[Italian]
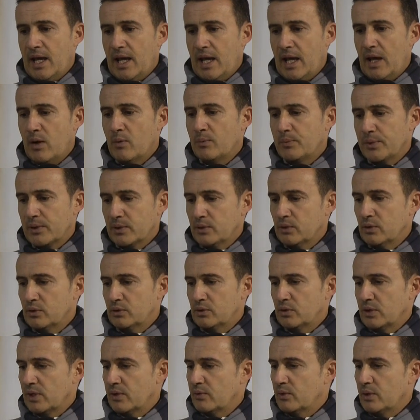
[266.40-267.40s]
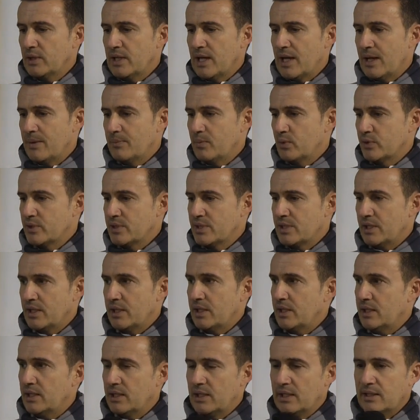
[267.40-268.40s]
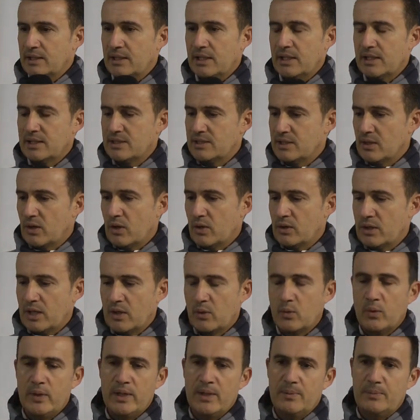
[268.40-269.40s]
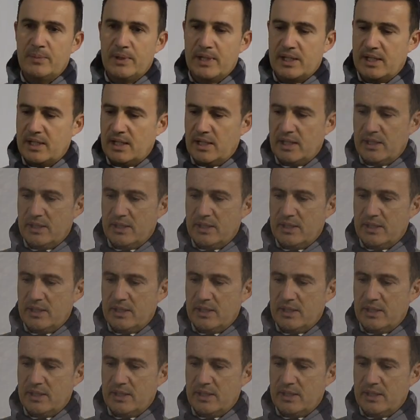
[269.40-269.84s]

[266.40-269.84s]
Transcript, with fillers: è un prodotto che vogliamo inserire nella zona qui perché